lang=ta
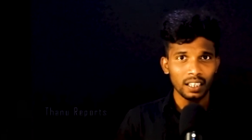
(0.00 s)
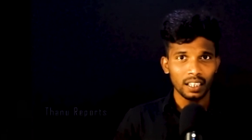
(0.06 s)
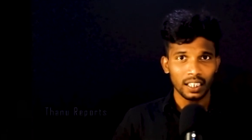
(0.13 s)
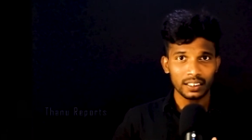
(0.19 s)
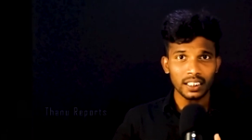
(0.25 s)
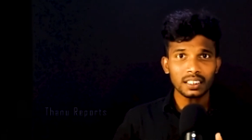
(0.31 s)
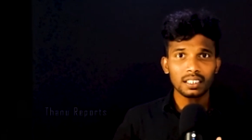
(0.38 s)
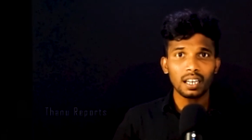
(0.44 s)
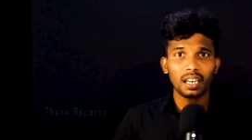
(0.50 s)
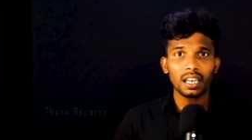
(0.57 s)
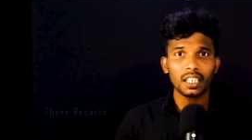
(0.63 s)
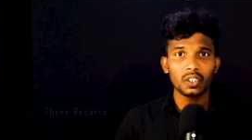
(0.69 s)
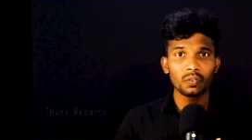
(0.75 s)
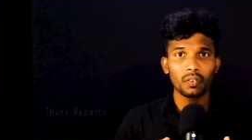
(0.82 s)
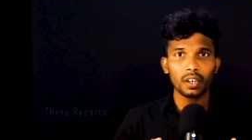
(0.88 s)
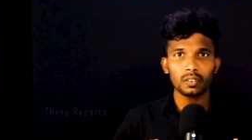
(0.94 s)
எதற்காக
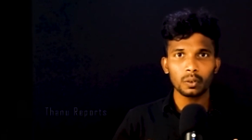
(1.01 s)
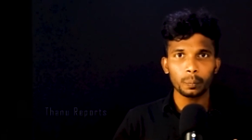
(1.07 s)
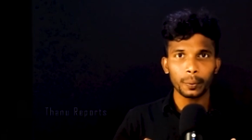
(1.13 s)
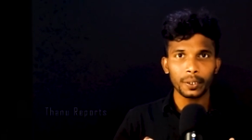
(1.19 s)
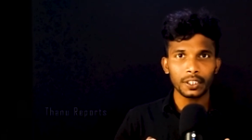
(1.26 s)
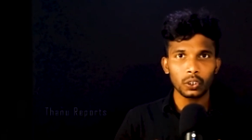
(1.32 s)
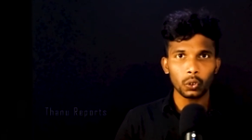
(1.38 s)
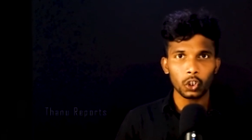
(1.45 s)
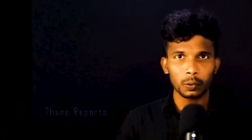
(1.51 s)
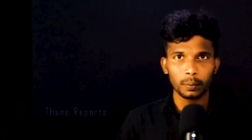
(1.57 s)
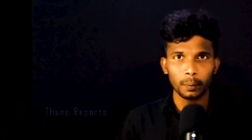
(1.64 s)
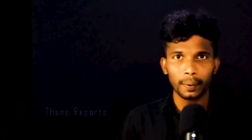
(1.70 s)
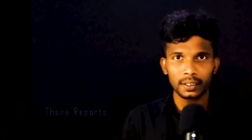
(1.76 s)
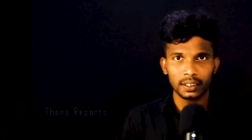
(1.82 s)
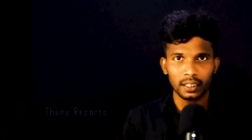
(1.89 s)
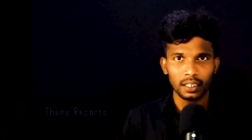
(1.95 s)
இவ்வளவு பெரிய ஒரு
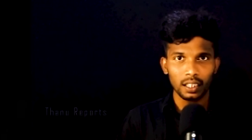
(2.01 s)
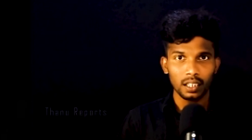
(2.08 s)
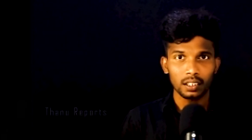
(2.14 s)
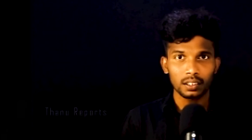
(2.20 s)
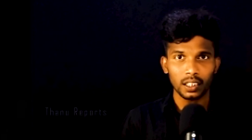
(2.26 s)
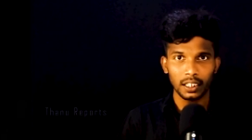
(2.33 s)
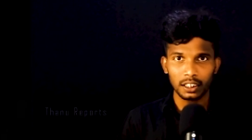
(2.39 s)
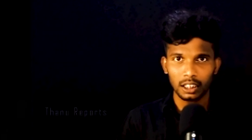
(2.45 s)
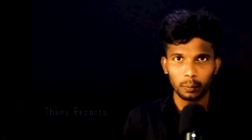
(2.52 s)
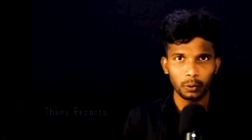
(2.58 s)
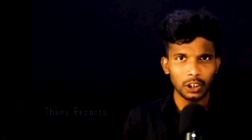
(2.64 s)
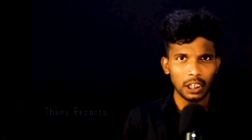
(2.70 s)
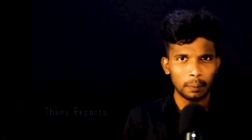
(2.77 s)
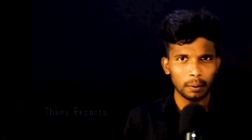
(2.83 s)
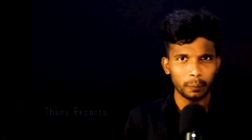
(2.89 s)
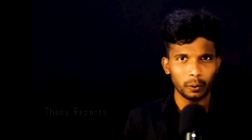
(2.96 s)
விபத்தை தடுக்க
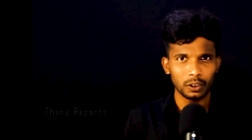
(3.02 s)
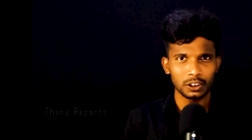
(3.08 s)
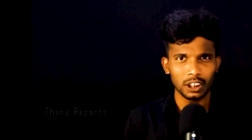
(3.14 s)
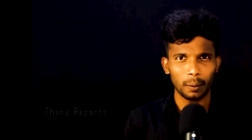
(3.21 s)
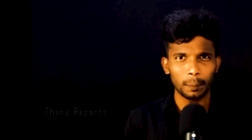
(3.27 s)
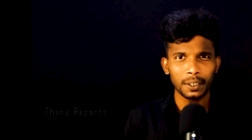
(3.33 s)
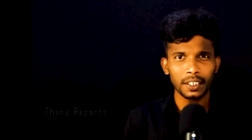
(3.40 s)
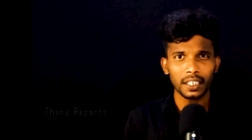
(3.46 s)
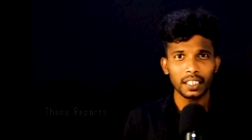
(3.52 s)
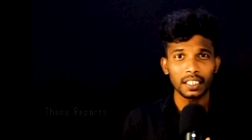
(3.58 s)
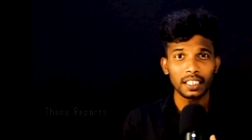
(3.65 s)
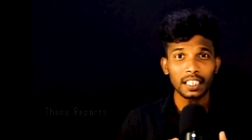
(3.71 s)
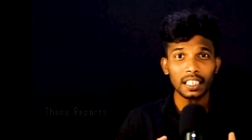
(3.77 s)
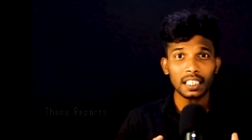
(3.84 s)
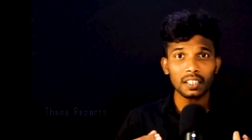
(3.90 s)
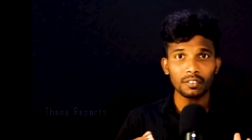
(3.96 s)
முடியாமல் போனிச்சு அப்படின்ற
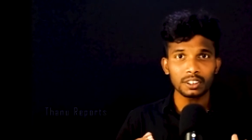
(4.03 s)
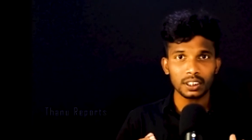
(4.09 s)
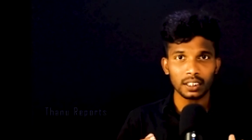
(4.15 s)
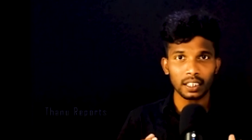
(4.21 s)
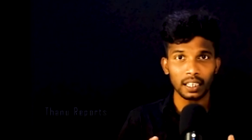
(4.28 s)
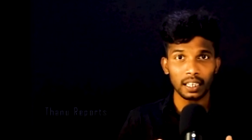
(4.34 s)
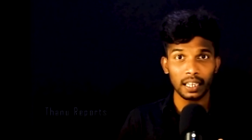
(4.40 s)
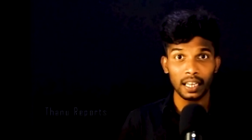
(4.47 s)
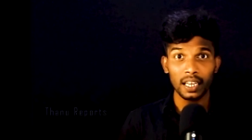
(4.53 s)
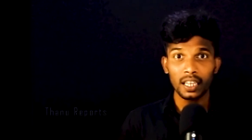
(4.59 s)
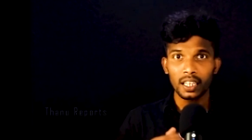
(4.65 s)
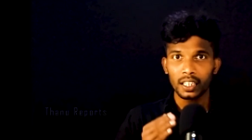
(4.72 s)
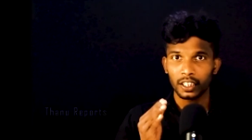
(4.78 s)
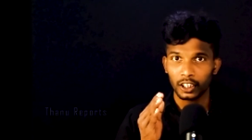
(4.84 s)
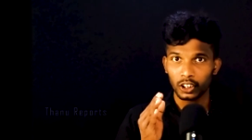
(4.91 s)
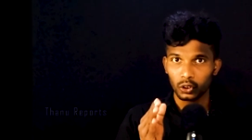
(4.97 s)
நிறைய விஷயங்களை
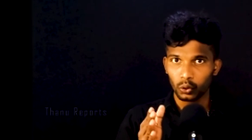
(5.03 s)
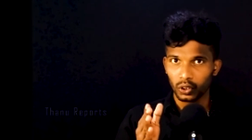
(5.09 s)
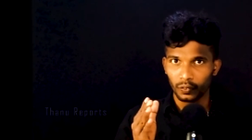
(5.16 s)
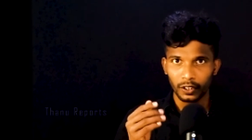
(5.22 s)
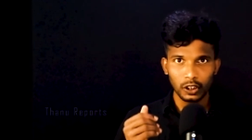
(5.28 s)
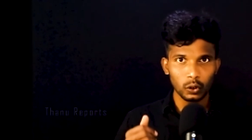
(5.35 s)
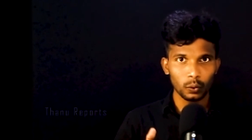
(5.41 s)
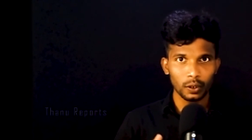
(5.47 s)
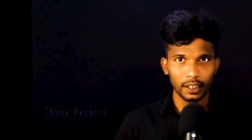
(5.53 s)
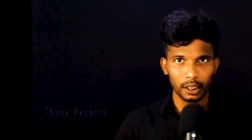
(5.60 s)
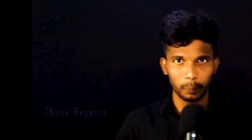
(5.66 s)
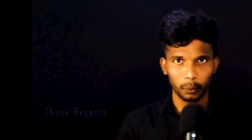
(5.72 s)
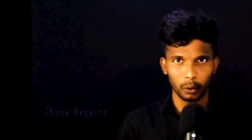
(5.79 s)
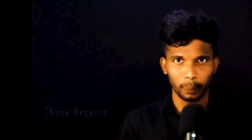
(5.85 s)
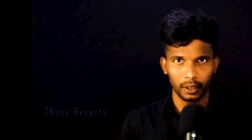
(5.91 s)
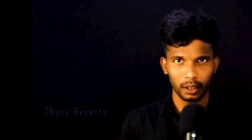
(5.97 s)
இந்த ஒரு வீடியோவில்
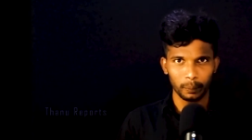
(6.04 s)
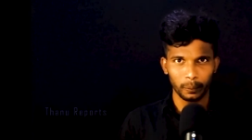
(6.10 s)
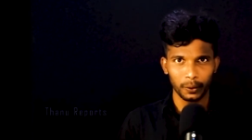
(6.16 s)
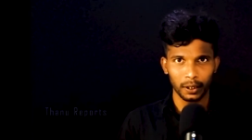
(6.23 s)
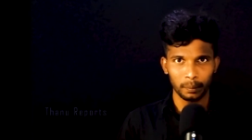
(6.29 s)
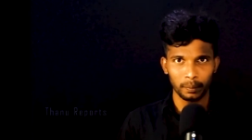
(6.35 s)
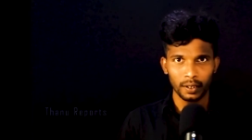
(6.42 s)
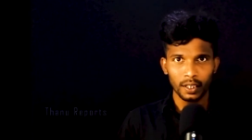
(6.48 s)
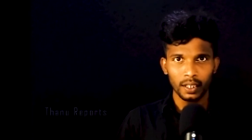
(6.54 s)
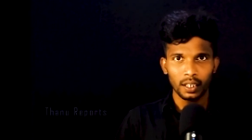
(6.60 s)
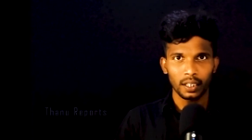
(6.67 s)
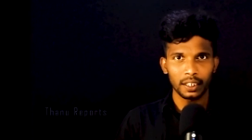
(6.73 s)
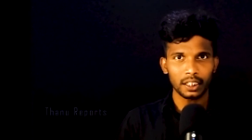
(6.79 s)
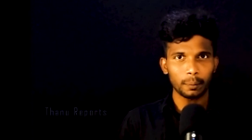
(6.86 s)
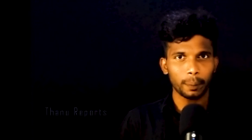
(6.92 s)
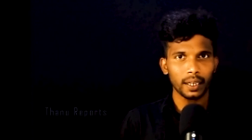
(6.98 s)
ரிப்போர்ட் பண்ண போகிறாங்க
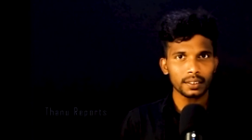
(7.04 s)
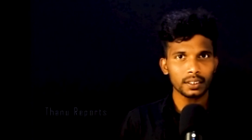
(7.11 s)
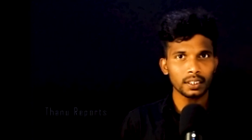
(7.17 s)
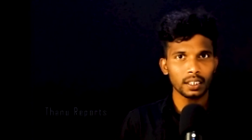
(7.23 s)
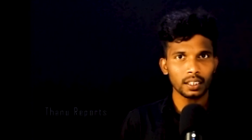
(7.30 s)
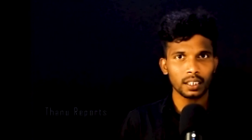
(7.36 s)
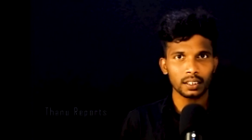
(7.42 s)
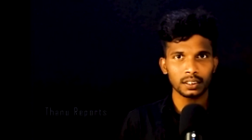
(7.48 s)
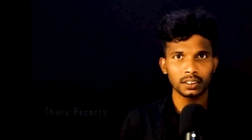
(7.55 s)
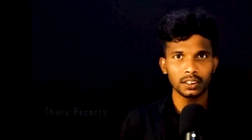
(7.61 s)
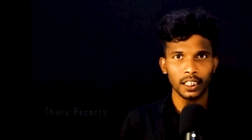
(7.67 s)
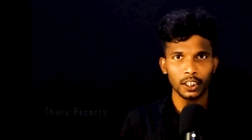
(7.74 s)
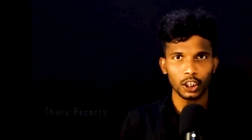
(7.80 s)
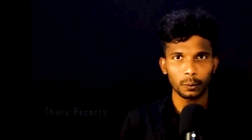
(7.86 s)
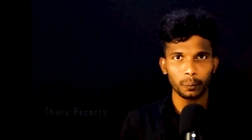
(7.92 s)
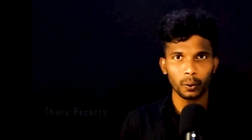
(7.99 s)
நீங்கள் பார்த்துட்டு இருக்கிறது
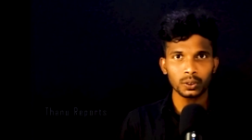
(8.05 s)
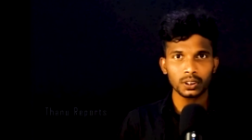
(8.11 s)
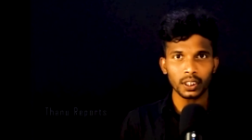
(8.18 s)
தனு ரிப்போர்ட்ஸ்